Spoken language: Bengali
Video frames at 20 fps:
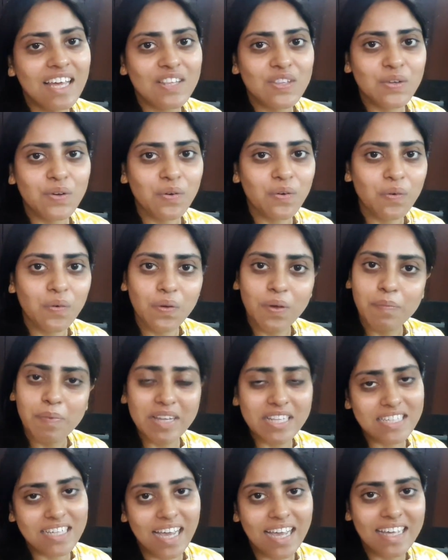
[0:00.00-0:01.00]
তো
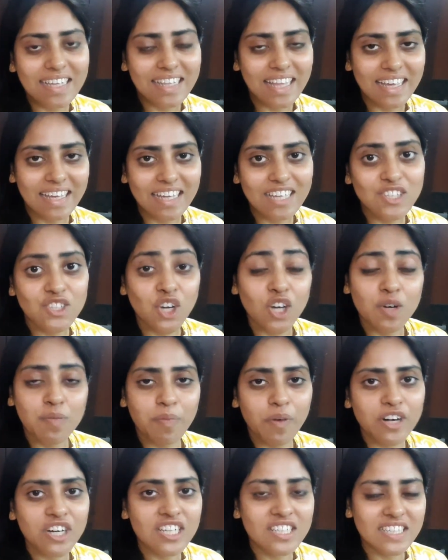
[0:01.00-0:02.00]
এবার যাই দেখি
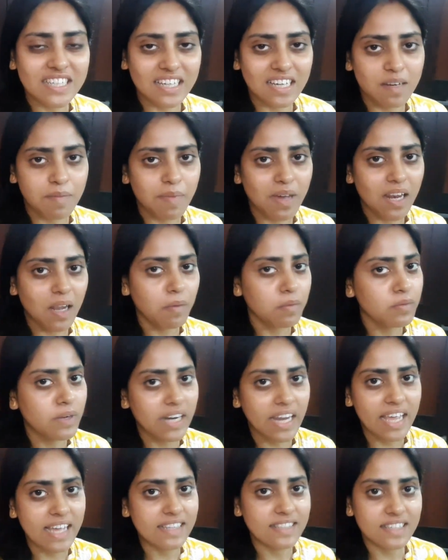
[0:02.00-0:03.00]
চটপট চিকেন বানাবো
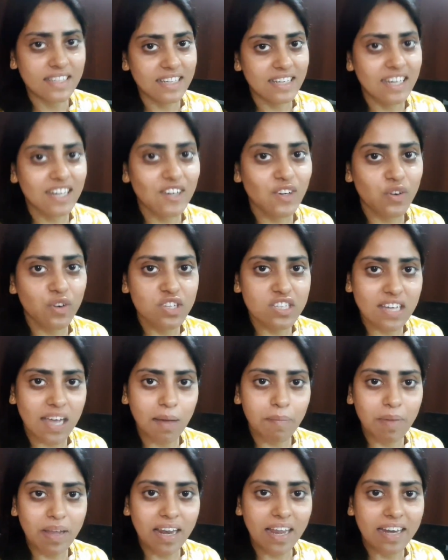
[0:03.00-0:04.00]
মানে এই চিকেনের কোনো
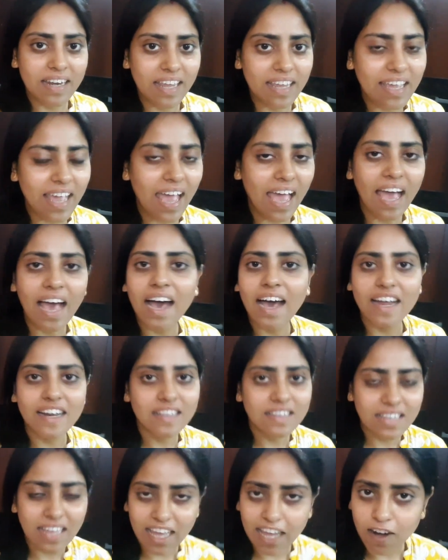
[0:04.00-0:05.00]
ঝামেলা নেই আর
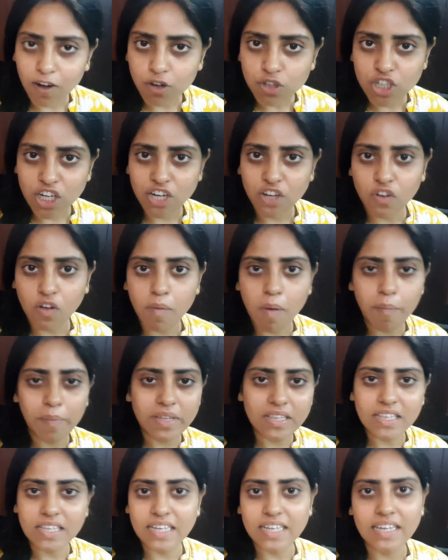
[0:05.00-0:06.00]
তেলও সেরকম আমি
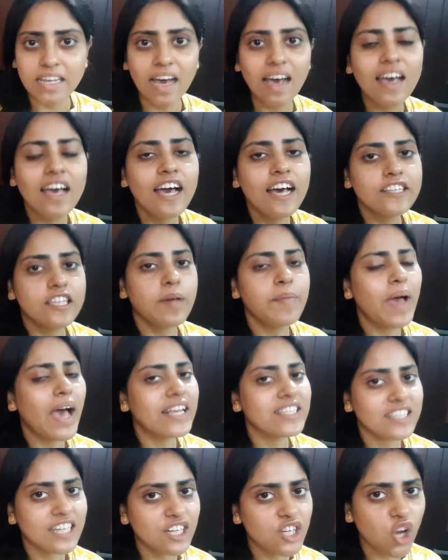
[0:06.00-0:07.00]
দিই না তবে
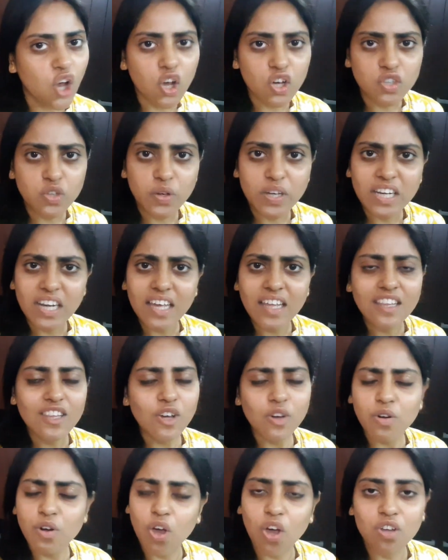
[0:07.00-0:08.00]
আজকে টক দই নেই তো
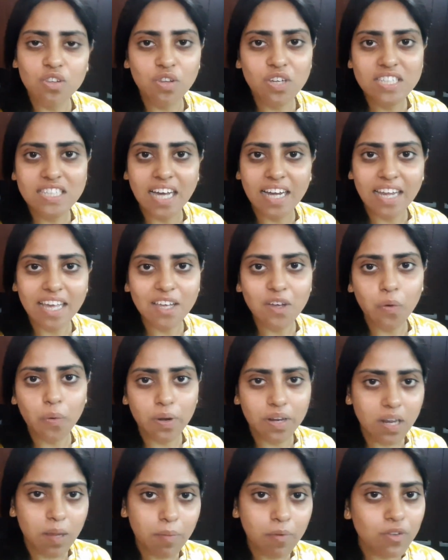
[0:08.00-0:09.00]
টক দই ছাড়াই
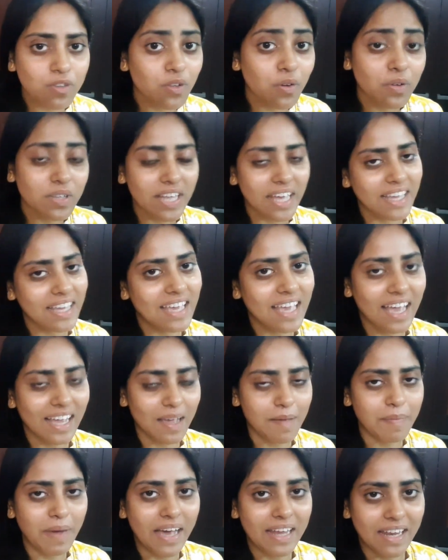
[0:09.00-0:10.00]
করে নেব তো দেখি
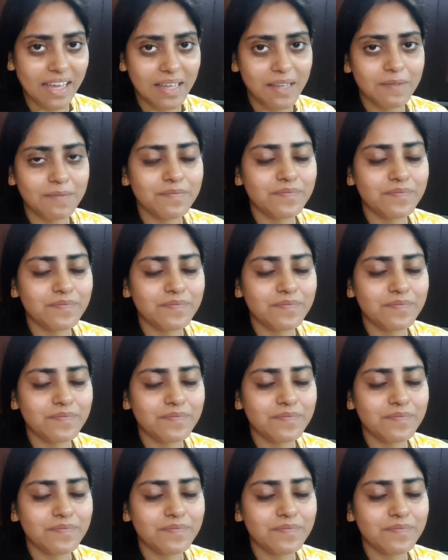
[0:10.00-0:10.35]
আগে বানাই